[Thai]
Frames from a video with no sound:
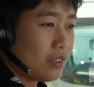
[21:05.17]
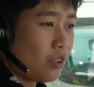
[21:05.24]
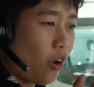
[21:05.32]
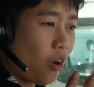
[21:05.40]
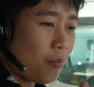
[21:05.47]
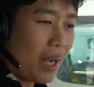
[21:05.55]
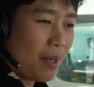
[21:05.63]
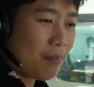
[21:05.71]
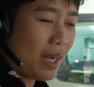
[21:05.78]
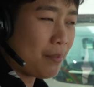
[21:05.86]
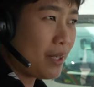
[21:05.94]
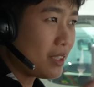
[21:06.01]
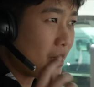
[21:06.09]
ออกแบบ
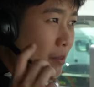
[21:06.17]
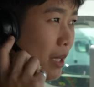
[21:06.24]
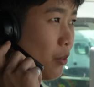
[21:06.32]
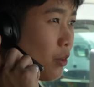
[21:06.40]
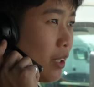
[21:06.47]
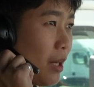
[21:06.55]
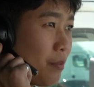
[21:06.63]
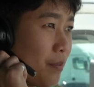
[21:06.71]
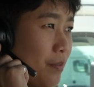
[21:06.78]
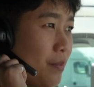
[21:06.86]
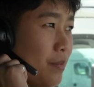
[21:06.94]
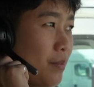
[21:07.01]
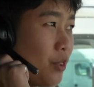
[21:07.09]
มาเพื่อสำหรับคนขับ
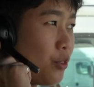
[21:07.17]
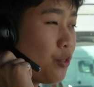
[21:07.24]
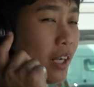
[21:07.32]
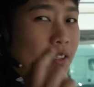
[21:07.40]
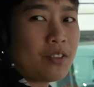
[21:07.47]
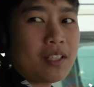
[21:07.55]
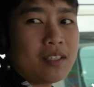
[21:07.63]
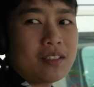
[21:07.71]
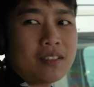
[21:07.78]
รถทรัคเท่านั้น